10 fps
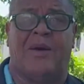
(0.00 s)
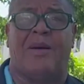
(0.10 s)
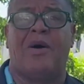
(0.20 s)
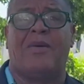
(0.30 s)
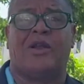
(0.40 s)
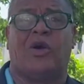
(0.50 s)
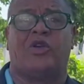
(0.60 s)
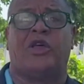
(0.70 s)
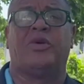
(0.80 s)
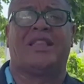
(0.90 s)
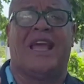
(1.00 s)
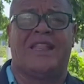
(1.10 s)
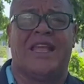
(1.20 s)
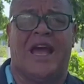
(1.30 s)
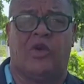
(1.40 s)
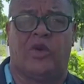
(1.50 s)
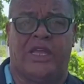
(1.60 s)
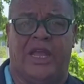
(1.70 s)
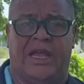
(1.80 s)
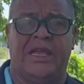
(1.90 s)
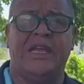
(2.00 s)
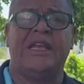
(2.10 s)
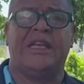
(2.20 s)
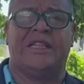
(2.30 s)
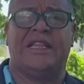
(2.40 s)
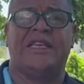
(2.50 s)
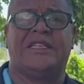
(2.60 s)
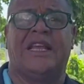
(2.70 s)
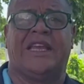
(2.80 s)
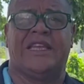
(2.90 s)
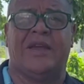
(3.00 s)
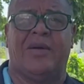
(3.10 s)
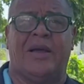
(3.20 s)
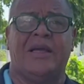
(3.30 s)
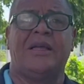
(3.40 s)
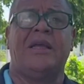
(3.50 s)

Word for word: Vamos a ver lo que nos dijo este haitiano, quien dice que lleva